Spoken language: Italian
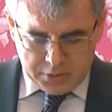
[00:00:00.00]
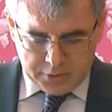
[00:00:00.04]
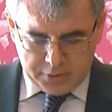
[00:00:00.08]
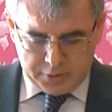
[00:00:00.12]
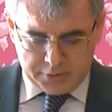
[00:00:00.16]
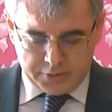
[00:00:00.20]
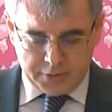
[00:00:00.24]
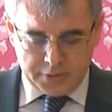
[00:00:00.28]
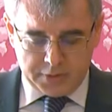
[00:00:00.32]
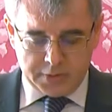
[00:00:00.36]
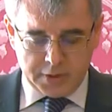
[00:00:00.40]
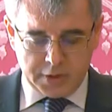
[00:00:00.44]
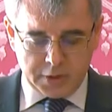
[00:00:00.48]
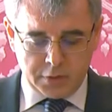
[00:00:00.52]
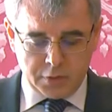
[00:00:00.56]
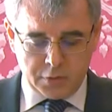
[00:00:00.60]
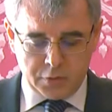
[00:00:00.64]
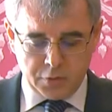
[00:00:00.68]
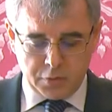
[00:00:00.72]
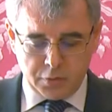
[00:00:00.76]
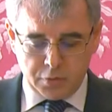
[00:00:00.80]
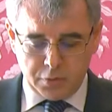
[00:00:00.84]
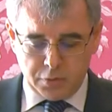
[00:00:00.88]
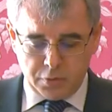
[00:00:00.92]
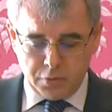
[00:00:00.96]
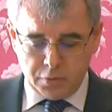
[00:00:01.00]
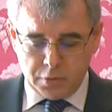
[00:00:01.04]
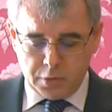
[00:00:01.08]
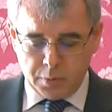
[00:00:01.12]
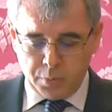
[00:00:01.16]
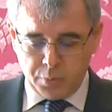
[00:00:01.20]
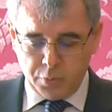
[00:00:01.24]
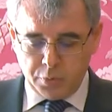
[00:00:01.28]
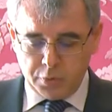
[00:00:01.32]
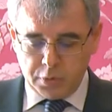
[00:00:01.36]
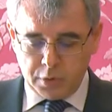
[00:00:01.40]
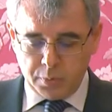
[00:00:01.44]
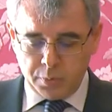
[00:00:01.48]
Si trattò di una
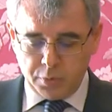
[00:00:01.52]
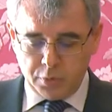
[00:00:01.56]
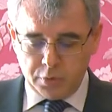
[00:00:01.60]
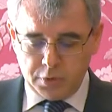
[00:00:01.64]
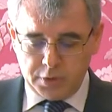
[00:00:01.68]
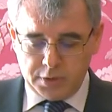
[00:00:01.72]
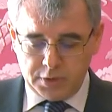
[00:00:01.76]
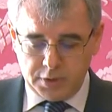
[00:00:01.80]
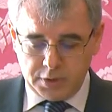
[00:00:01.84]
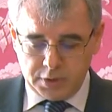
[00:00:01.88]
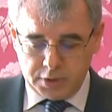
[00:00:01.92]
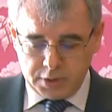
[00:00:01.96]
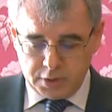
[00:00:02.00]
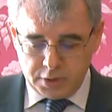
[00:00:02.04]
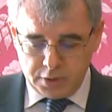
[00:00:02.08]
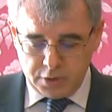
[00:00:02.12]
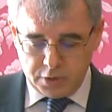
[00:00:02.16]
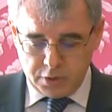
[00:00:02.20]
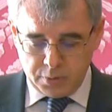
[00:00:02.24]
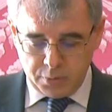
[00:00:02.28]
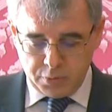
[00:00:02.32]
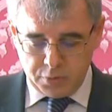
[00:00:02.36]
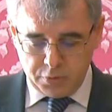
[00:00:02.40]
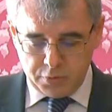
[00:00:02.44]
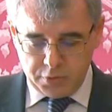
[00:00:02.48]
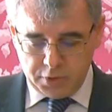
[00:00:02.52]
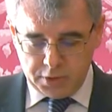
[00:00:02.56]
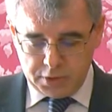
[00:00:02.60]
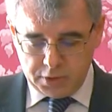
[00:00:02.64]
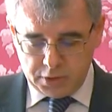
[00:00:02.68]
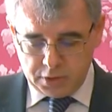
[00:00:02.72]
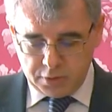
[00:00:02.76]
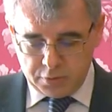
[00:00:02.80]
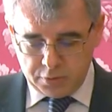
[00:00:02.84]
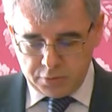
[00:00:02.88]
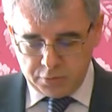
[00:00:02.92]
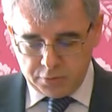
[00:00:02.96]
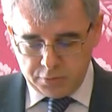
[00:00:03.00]
pura politica
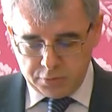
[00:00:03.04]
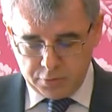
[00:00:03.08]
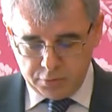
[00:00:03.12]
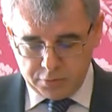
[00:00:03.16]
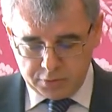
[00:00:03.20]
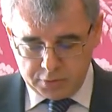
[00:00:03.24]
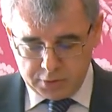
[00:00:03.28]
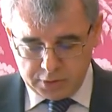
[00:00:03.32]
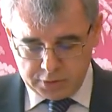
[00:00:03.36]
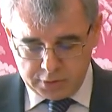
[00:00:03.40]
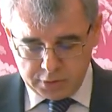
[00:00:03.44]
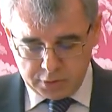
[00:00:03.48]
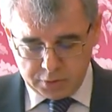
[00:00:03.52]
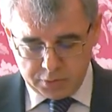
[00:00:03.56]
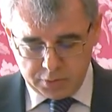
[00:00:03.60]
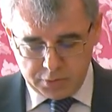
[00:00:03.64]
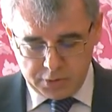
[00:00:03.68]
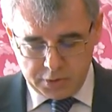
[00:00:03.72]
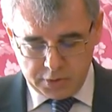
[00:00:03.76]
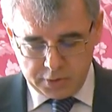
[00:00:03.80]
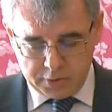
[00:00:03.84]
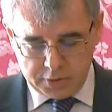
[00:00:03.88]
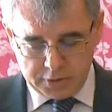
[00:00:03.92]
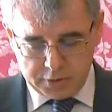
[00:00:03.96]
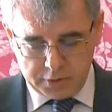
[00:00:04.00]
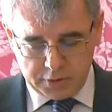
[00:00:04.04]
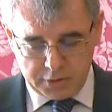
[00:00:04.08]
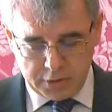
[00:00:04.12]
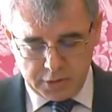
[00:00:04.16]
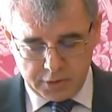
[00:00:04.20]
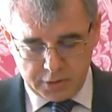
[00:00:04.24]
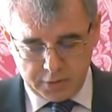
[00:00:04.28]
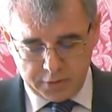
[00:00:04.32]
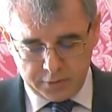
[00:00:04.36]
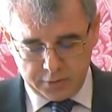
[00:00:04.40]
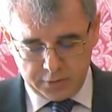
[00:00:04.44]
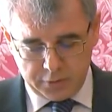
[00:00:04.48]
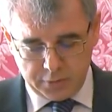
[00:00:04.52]
egemonica condotta da Luigi
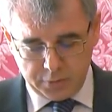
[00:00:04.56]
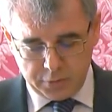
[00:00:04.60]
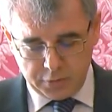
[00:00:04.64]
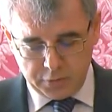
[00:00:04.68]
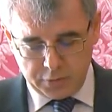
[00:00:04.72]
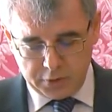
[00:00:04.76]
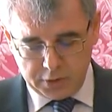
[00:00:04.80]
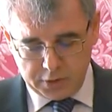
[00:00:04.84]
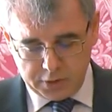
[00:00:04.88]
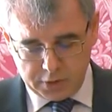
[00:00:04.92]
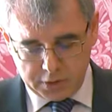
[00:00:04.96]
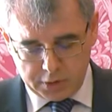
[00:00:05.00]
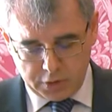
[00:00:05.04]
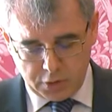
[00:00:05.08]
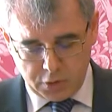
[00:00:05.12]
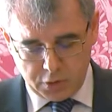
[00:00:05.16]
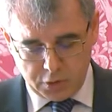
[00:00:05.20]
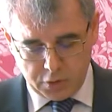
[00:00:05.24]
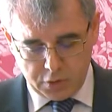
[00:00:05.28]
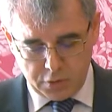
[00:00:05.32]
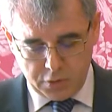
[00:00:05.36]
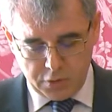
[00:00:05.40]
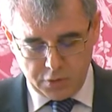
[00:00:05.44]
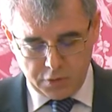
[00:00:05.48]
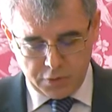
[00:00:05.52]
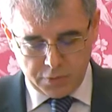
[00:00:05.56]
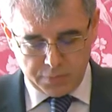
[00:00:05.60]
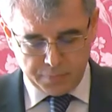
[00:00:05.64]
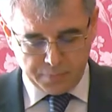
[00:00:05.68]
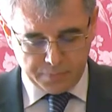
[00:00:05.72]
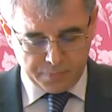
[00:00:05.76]
XIII e da Richelieu,